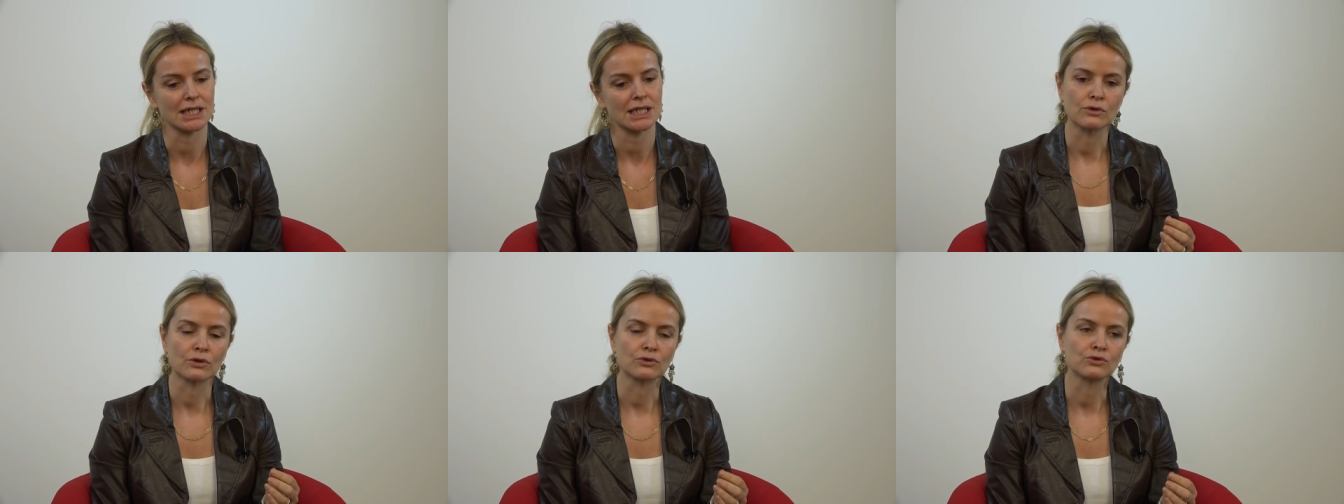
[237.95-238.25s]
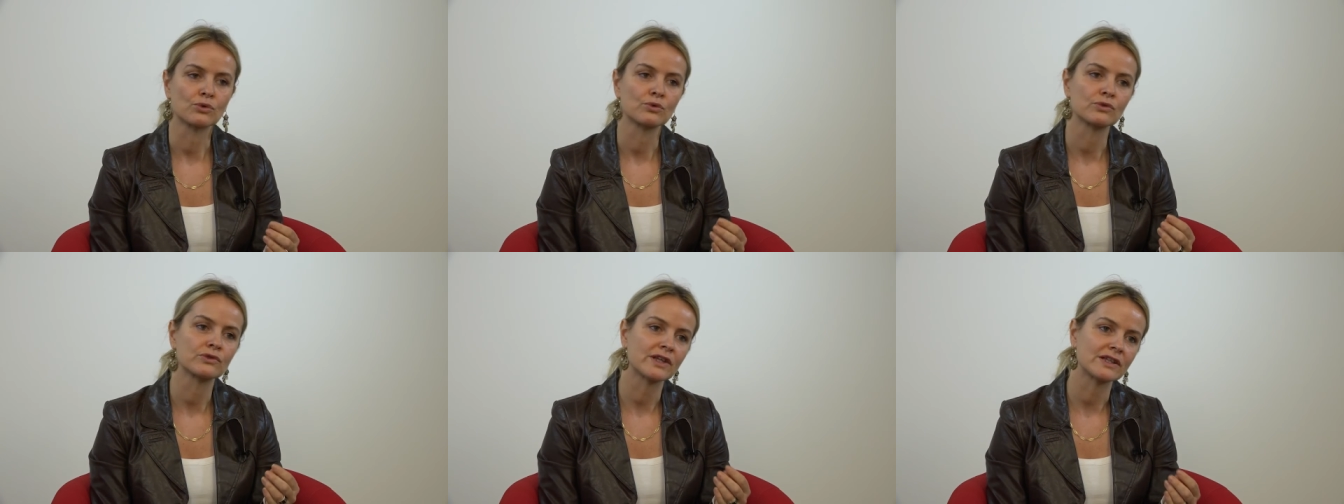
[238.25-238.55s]
Quand
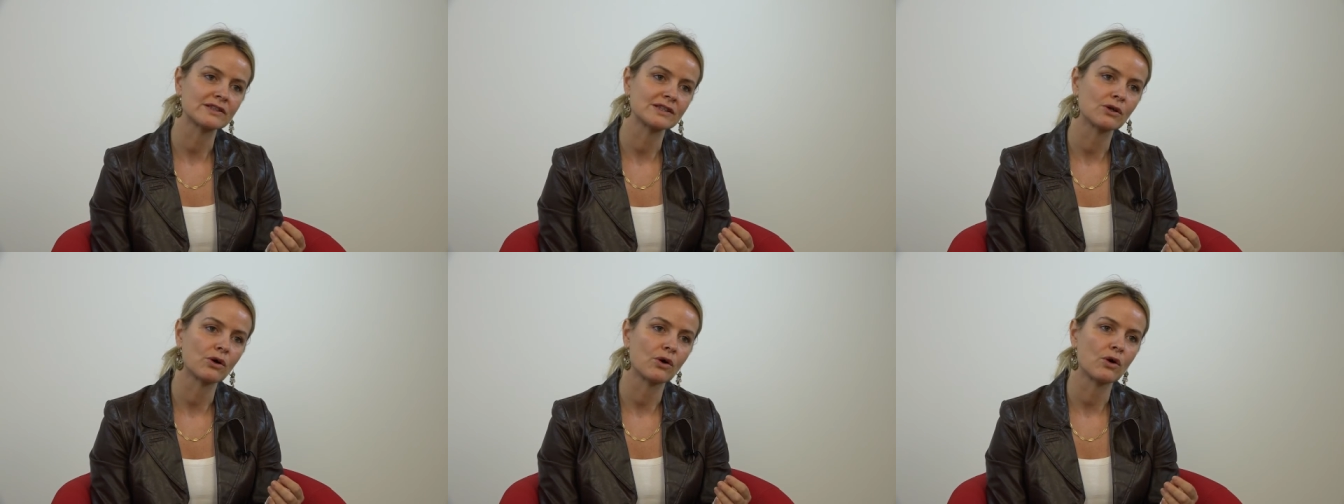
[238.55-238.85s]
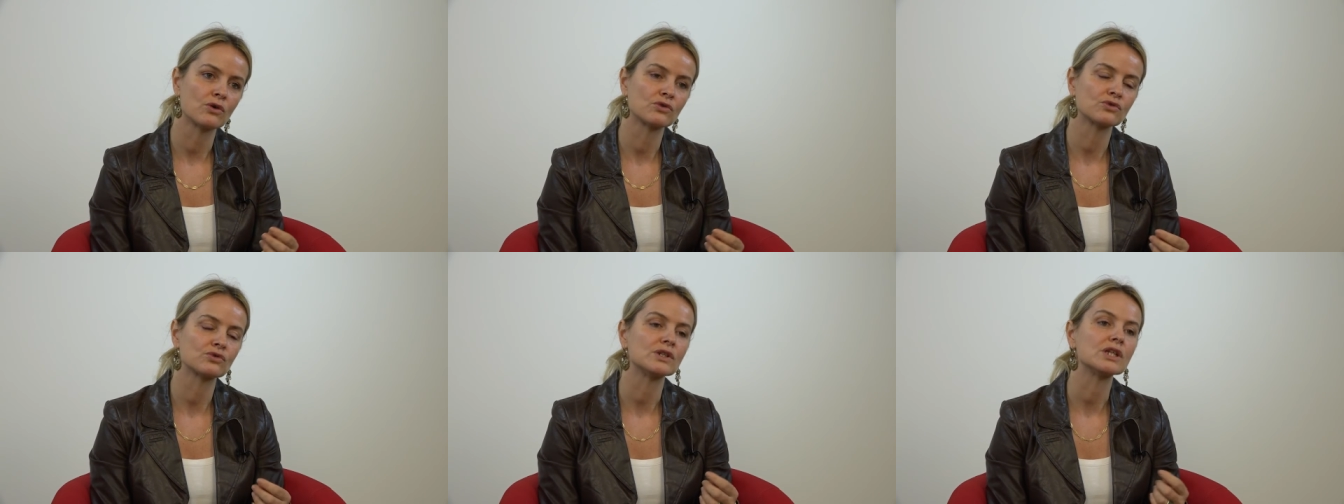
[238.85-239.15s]
on
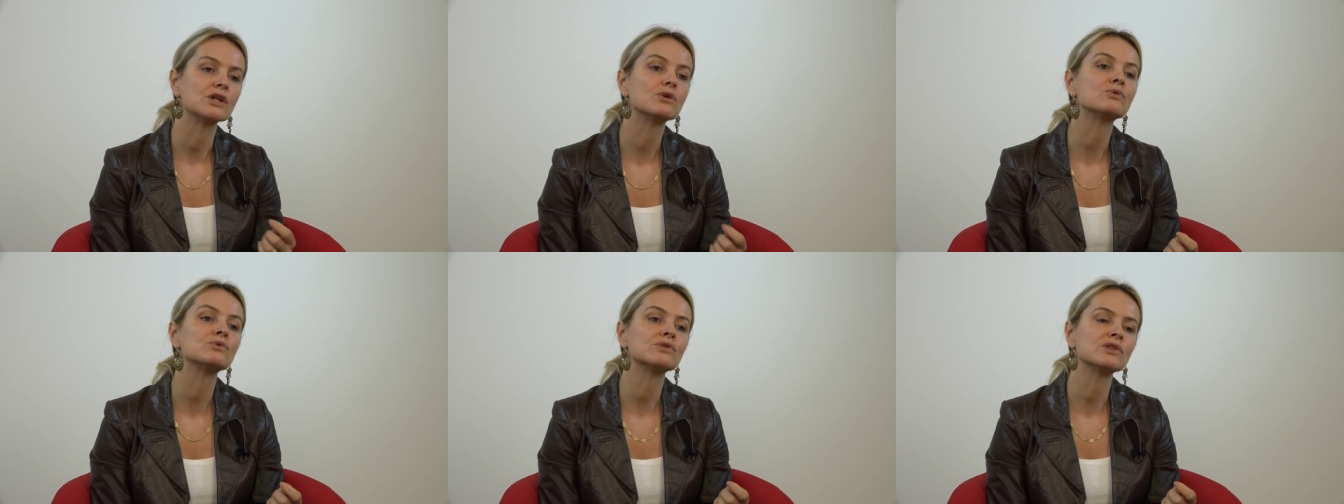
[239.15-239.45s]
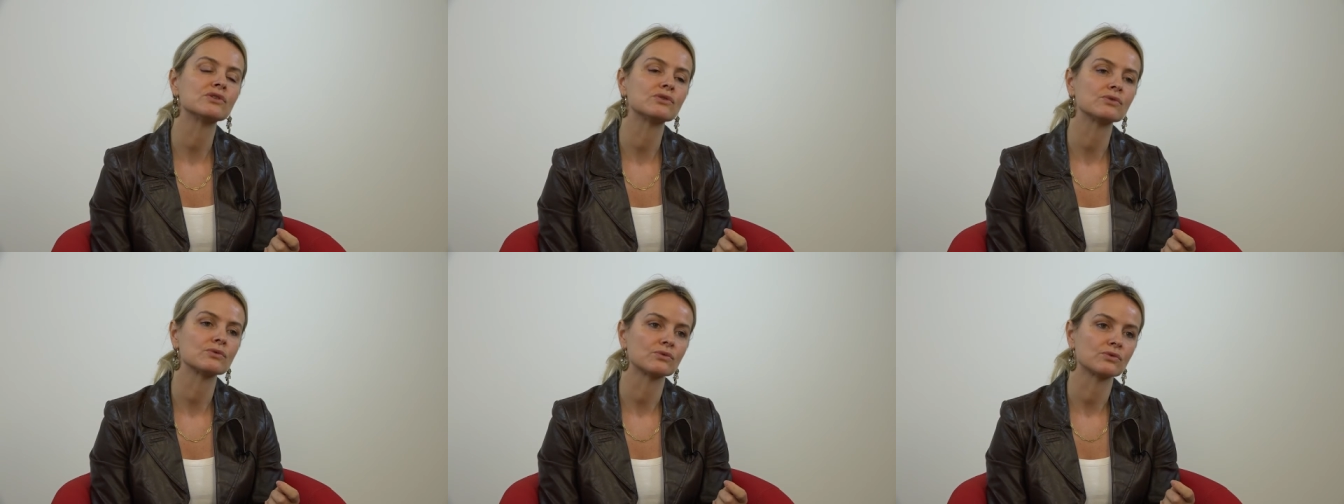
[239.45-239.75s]
s'interroge sur les
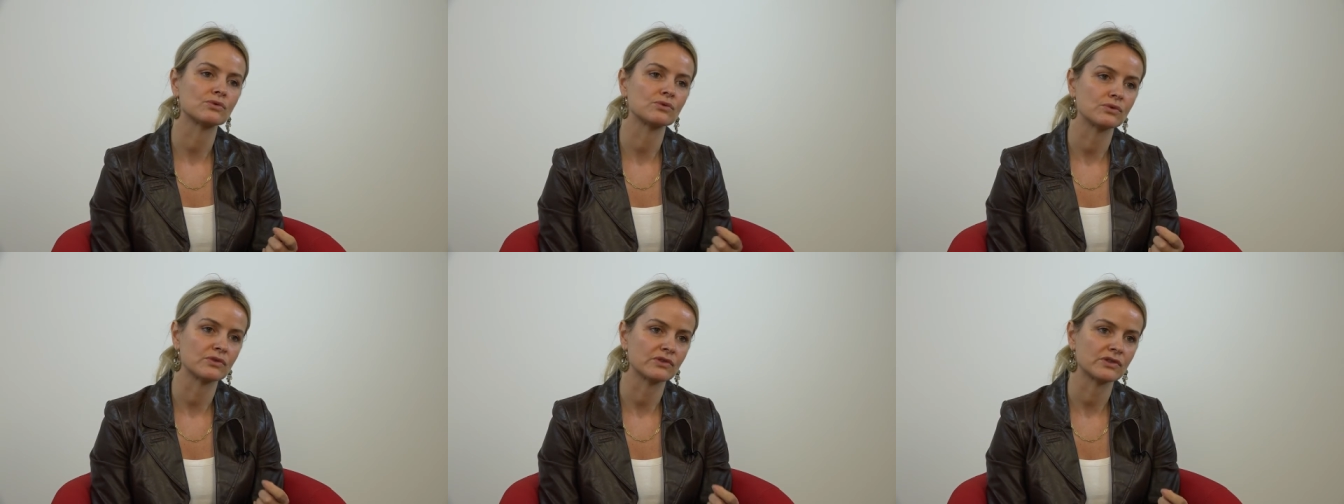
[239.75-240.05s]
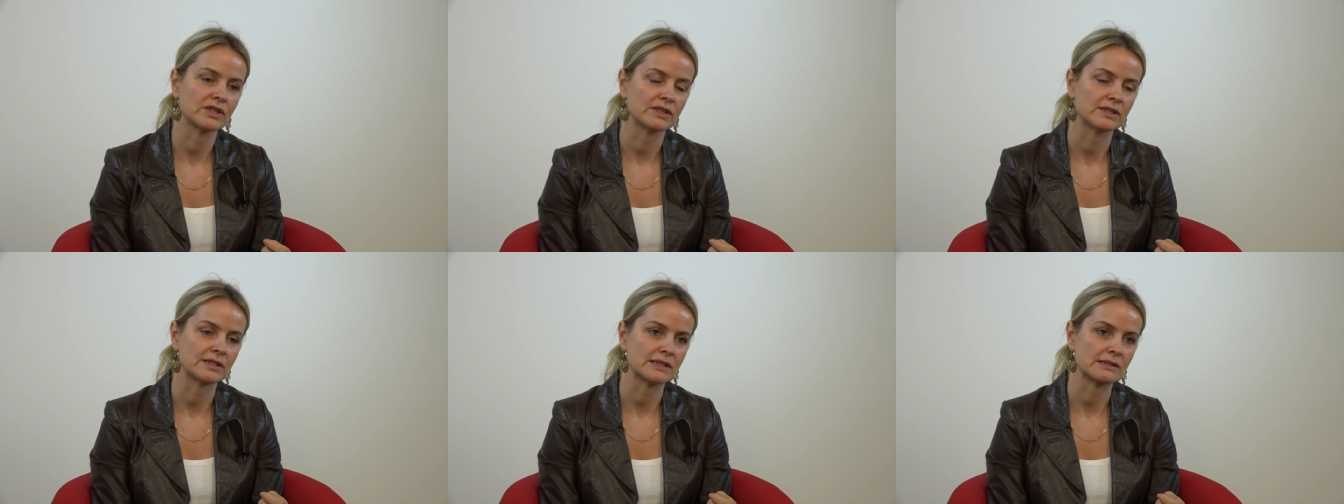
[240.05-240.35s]
conditions de
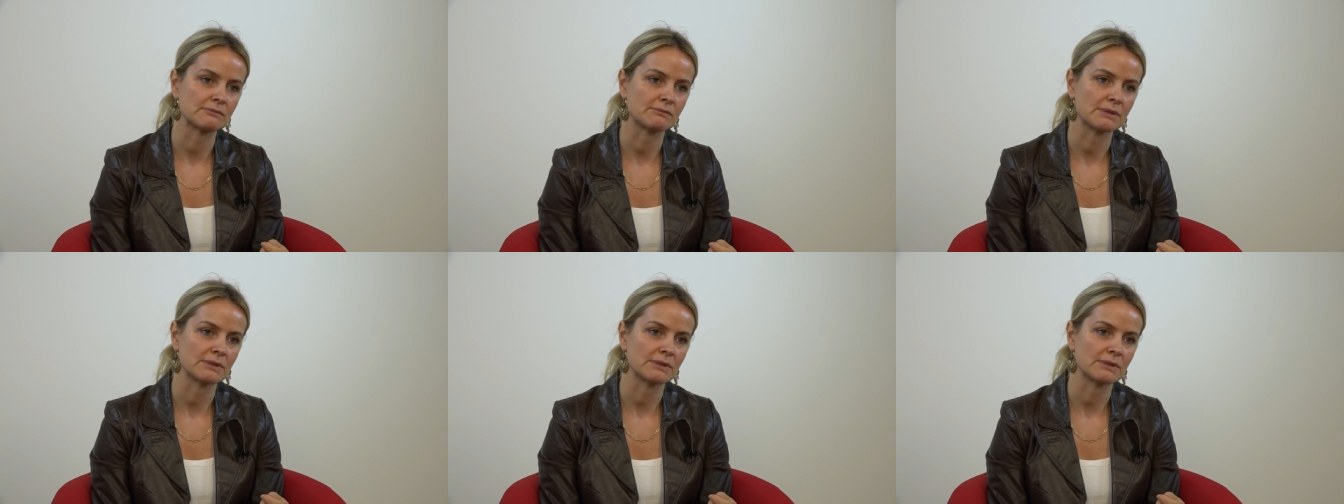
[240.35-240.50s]
succès de cette